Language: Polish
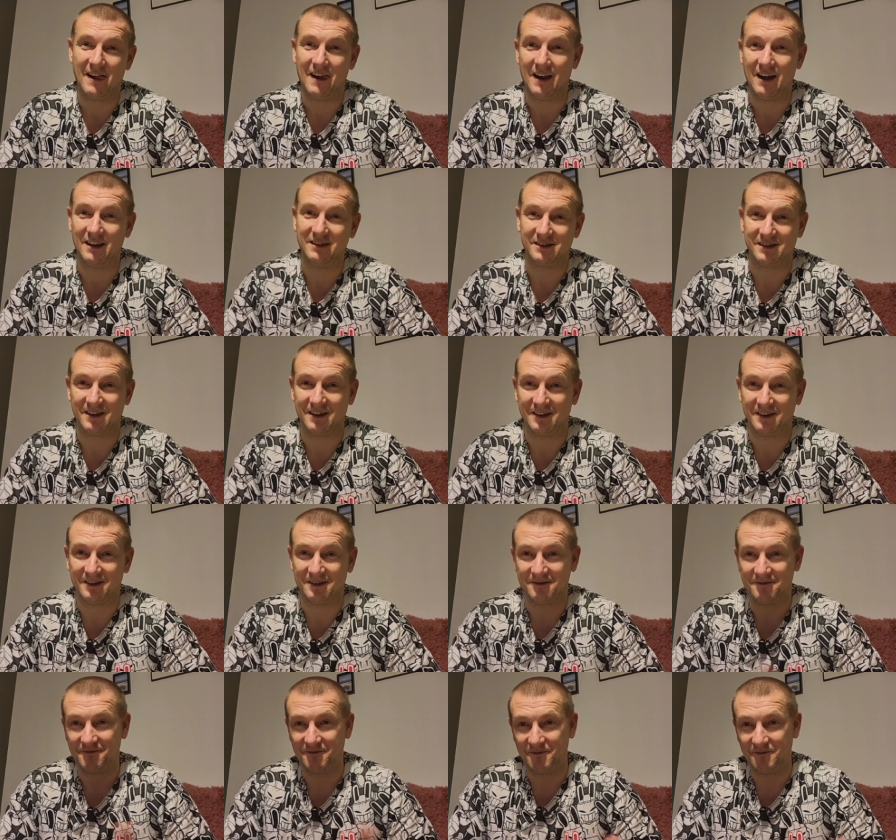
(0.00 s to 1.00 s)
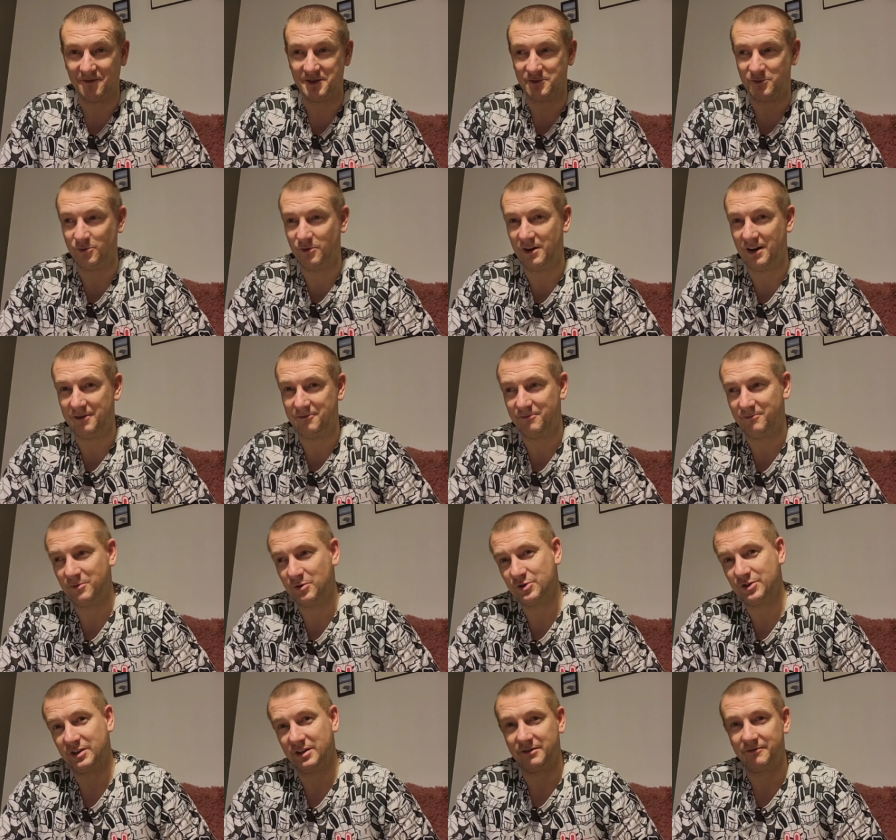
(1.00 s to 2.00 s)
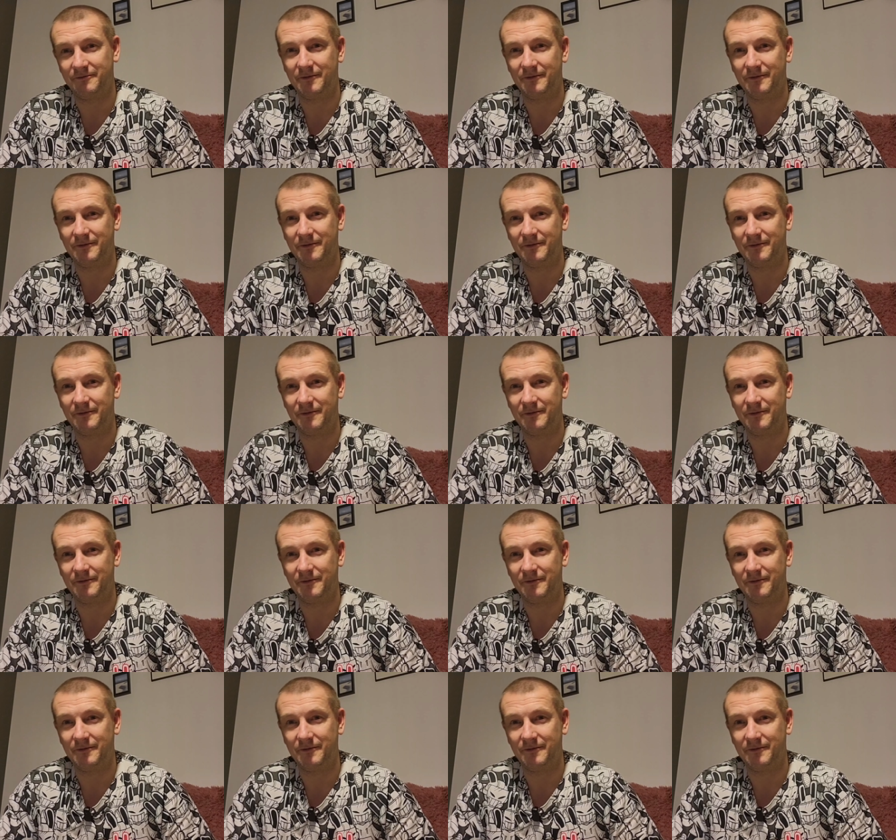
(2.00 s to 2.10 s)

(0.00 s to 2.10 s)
Chętnie wysłucham, może